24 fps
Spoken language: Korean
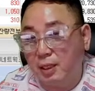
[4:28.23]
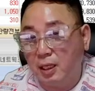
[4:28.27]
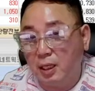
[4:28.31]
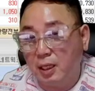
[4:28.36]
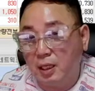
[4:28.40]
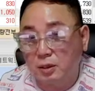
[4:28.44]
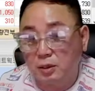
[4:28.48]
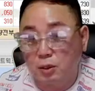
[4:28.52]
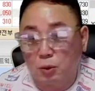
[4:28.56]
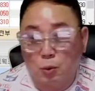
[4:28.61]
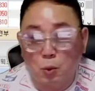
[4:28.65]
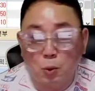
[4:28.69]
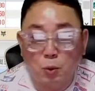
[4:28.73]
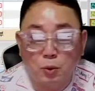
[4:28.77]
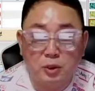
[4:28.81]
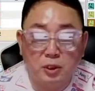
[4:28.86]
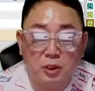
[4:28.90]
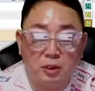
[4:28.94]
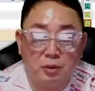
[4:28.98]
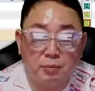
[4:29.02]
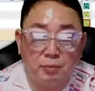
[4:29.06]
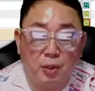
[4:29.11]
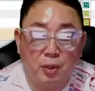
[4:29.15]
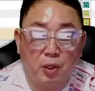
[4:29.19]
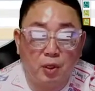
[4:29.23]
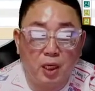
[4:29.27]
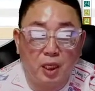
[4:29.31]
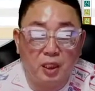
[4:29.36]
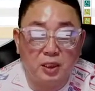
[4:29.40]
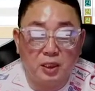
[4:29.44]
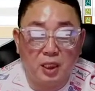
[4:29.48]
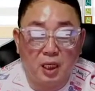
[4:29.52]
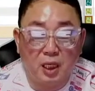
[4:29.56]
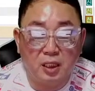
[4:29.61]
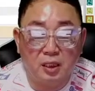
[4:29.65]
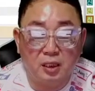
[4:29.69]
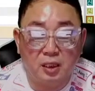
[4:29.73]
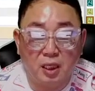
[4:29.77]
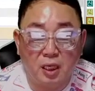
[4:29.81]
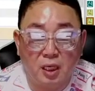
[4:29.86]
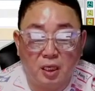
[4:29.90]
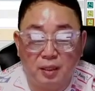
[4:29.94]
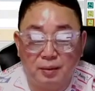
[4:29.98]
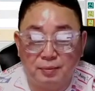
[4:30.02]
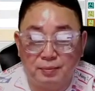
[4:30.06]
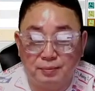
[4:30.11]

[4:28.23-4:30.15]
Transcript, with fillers: 그래서 공식은 몇 가지가 있냐?